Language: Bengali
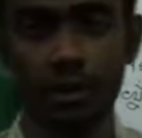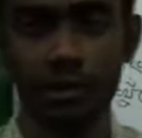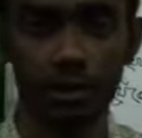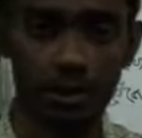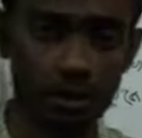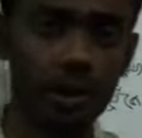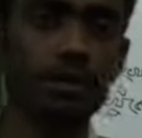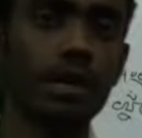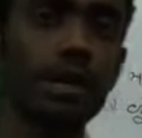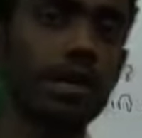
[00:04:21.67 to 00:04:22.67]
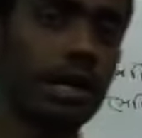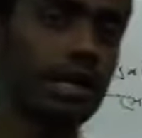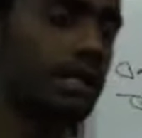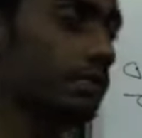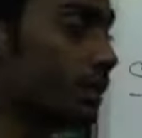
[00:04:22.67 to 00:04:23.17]
পারি যদি আমরা
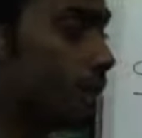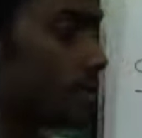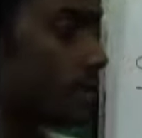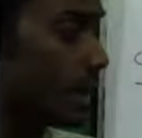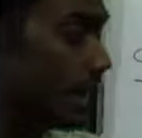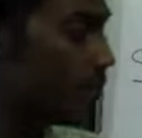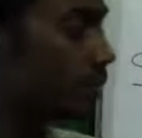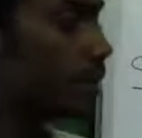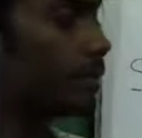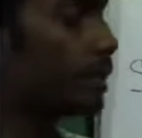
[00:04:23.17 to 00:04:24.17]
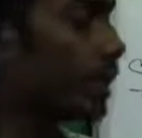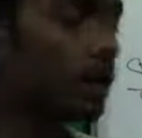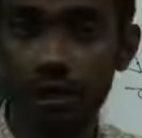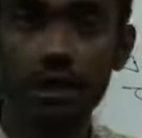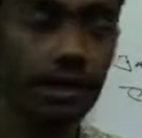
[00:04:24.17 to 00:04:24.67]
এক্সাম্পল হিসেবে এই প্রোগ্রামটা
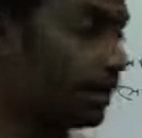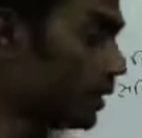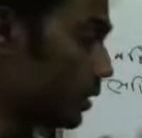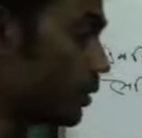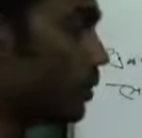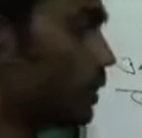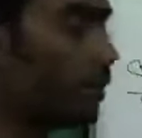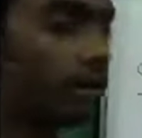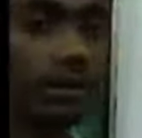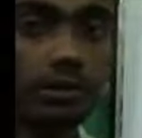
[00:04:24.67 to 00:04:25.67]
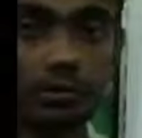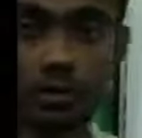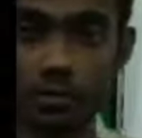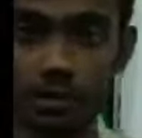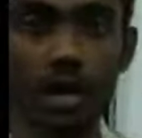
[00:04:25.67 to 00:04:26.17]
এখানে করি
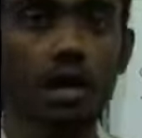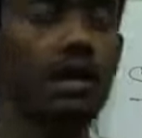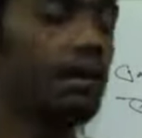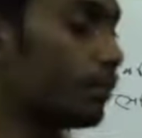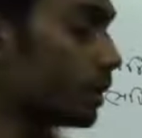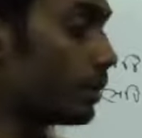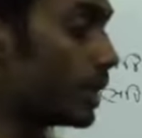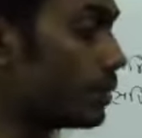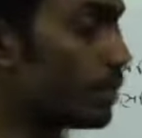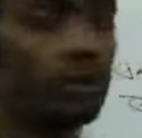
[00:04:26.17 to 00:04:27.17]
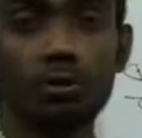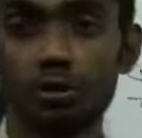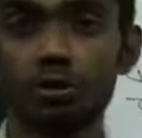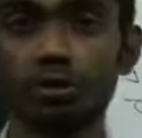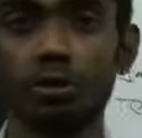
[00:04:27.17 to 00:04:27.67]
বা এই প্রোগ্রামটা কিভাবে কোড
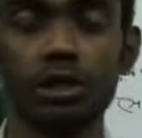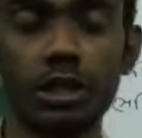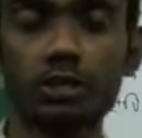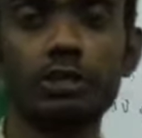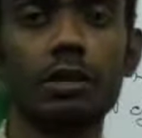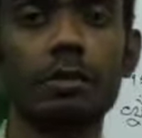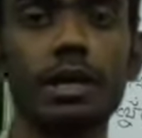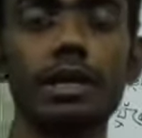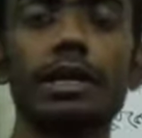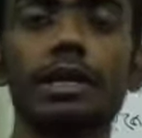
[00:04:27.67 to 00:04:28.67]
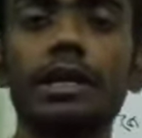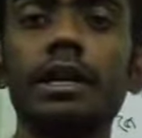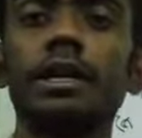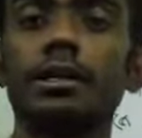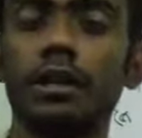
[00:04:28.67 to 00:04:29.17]
করতে হয় সেটা যদি আমরা এখানে লিখি
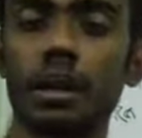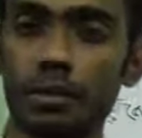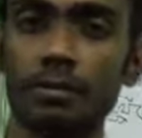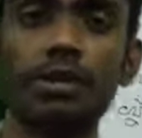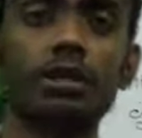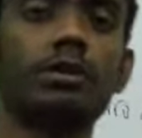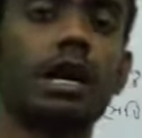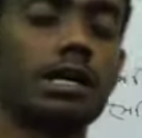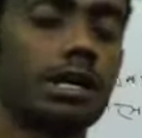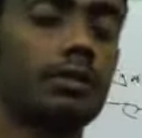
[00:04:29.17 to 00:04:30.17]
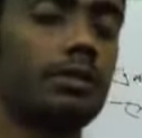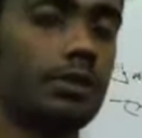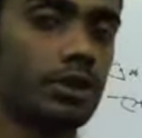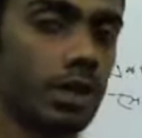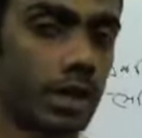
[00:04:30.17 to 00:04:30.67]
তাহলে আমরা বিষয় আশা করি
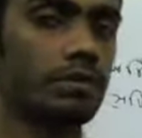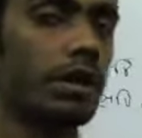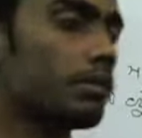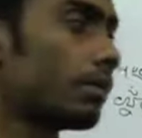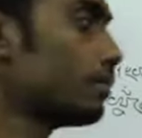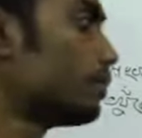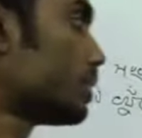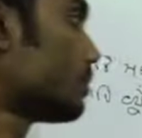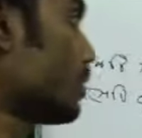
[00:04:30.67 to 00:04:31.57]
বিষয়টাকে আরো ভালোভাবে বুঝতে